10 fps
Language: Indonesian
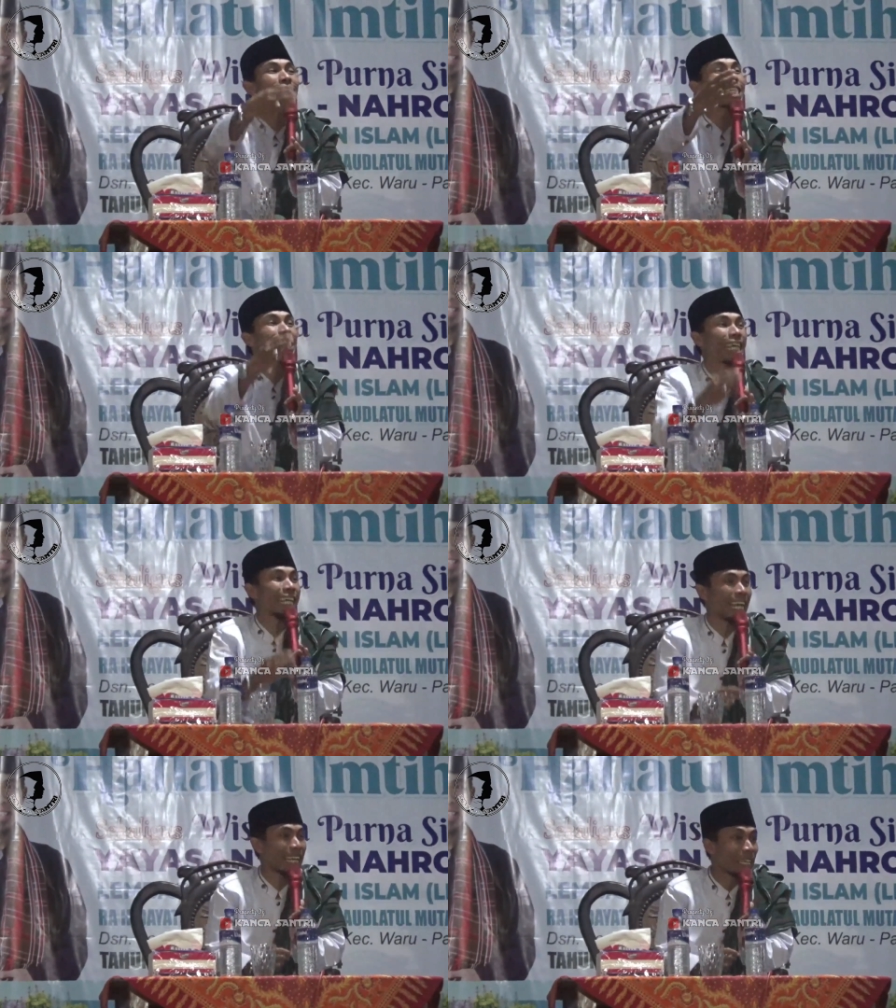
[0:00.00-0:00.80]
kurang
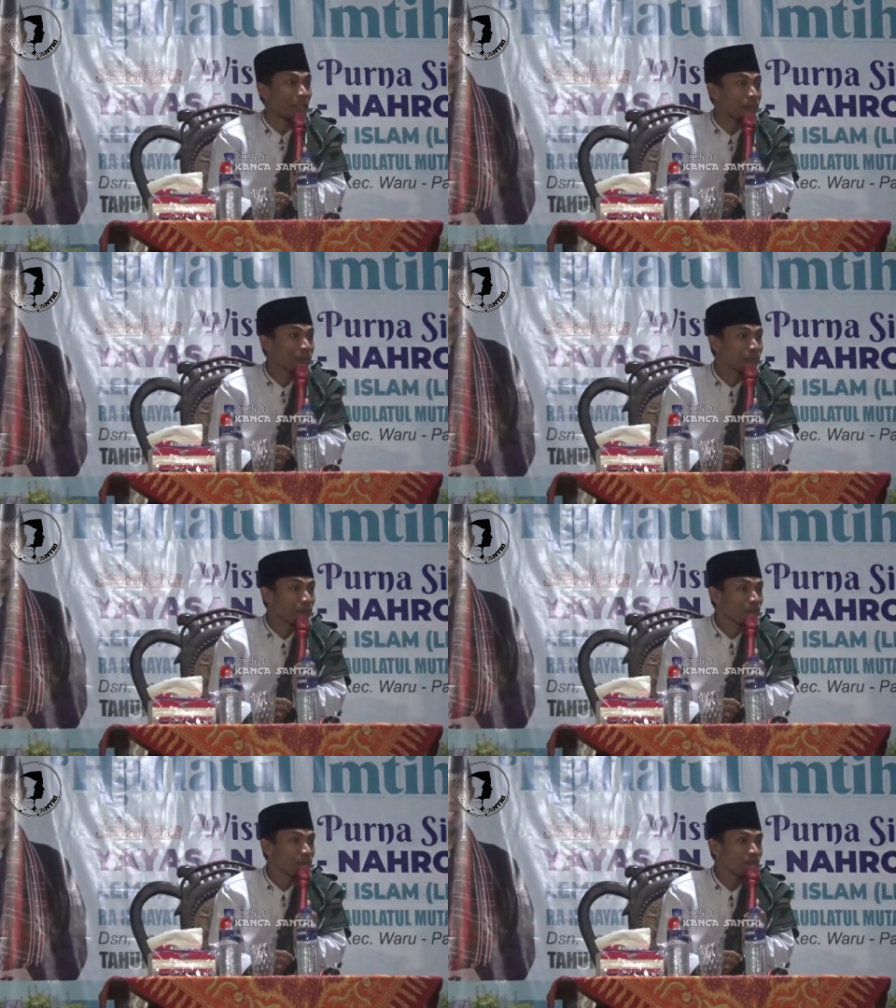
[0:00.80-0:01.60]
sakilan
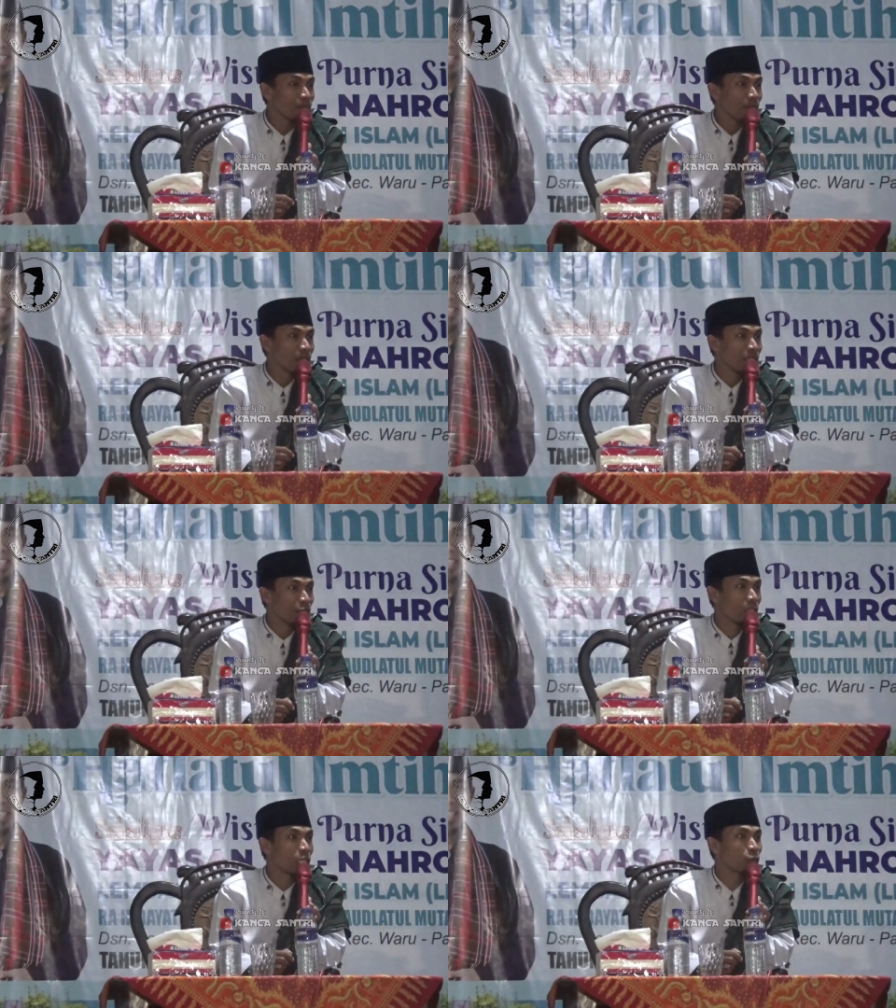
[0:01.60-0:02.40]

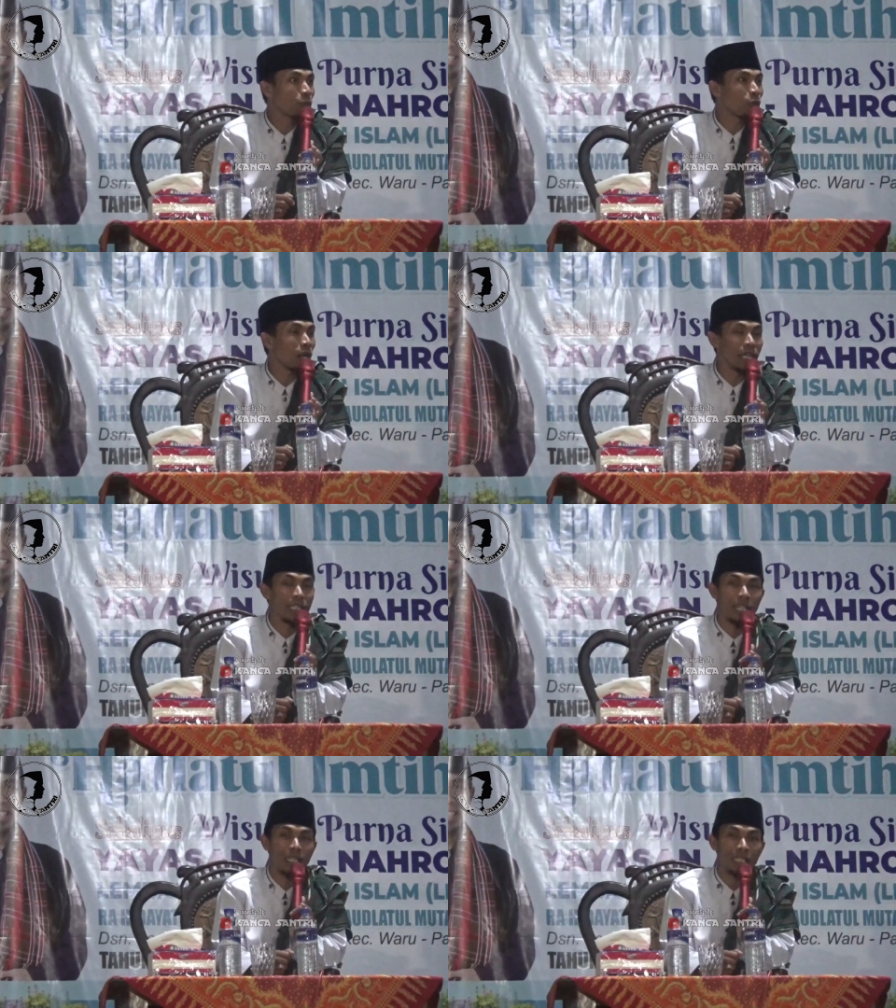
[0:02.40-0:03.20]
fayasbiku
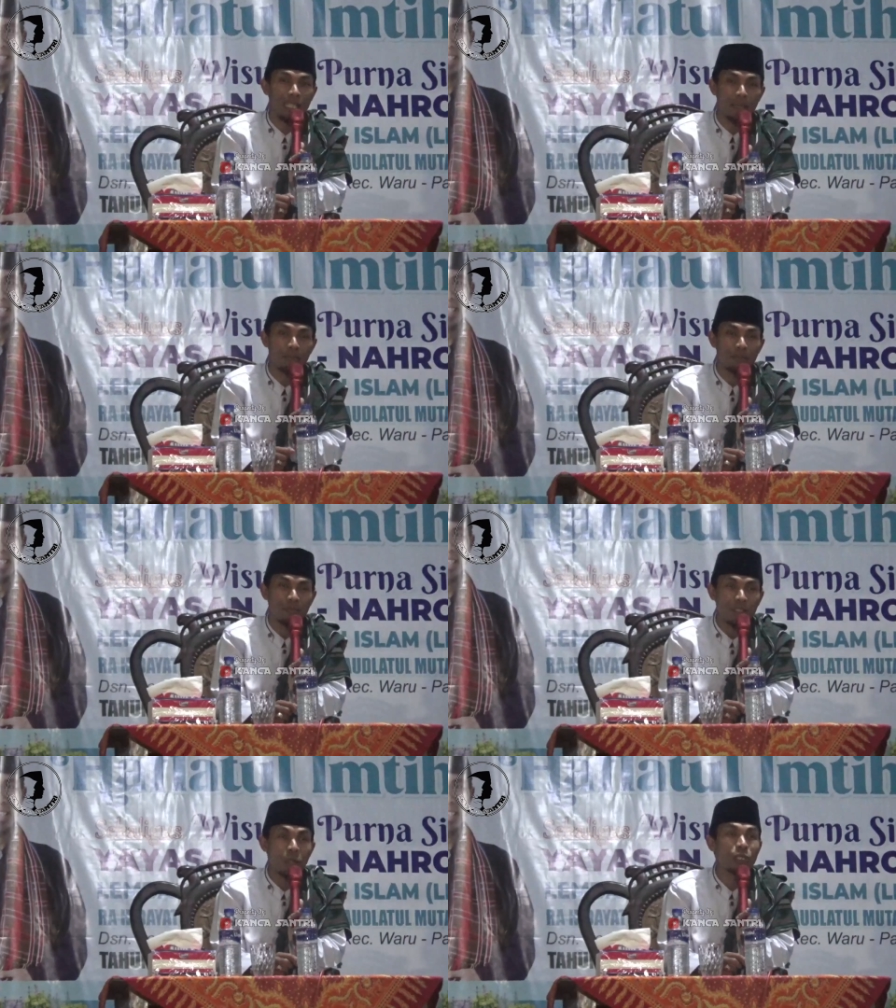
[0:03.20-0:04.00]
alaihi kitab
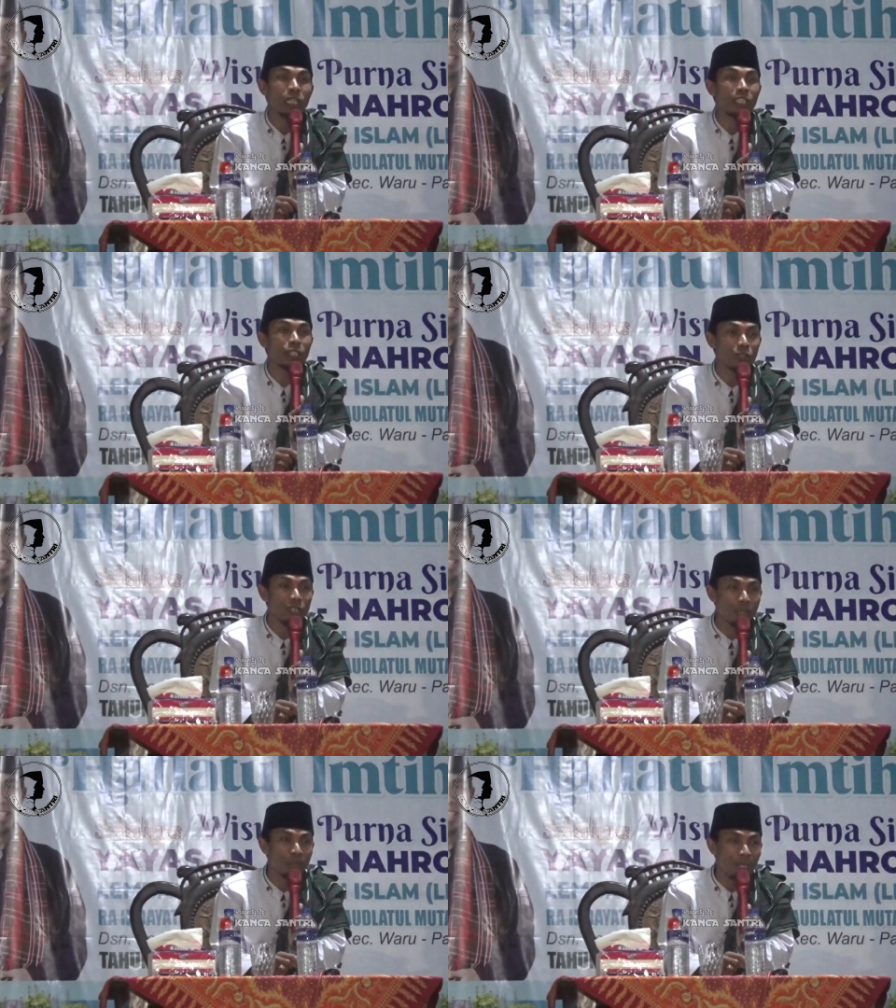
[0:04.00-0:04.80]
tak usah
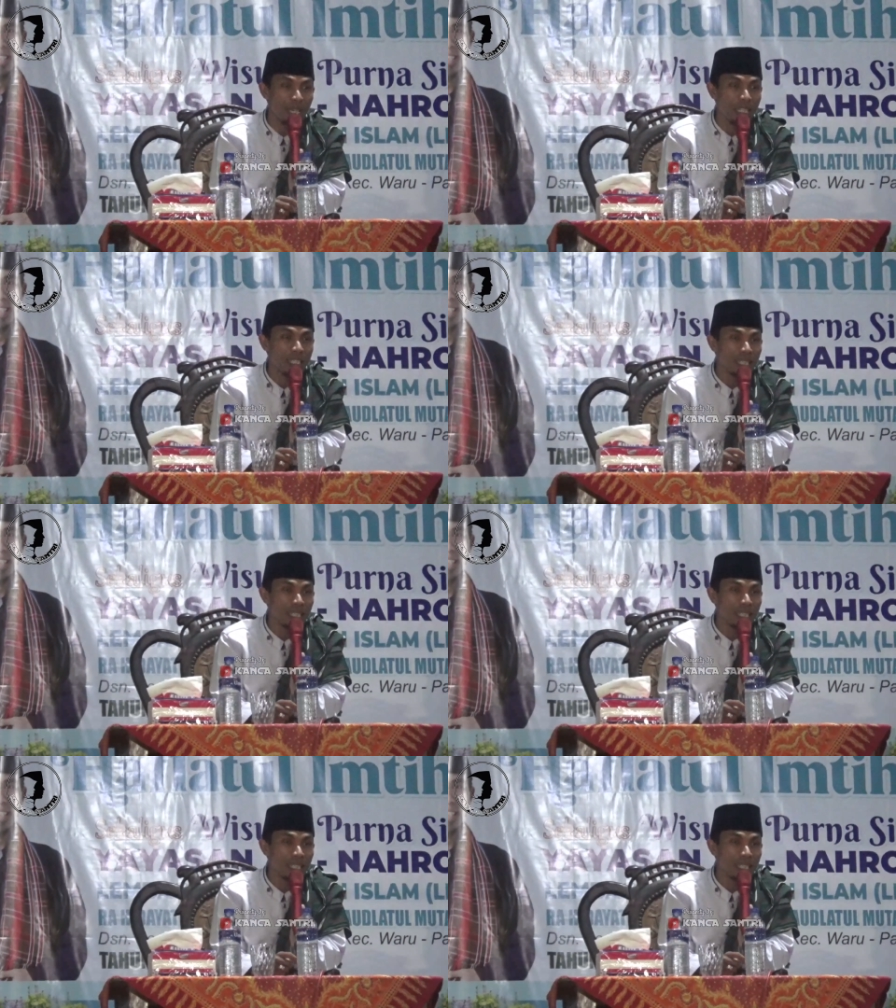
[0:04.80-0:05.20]
keton sambian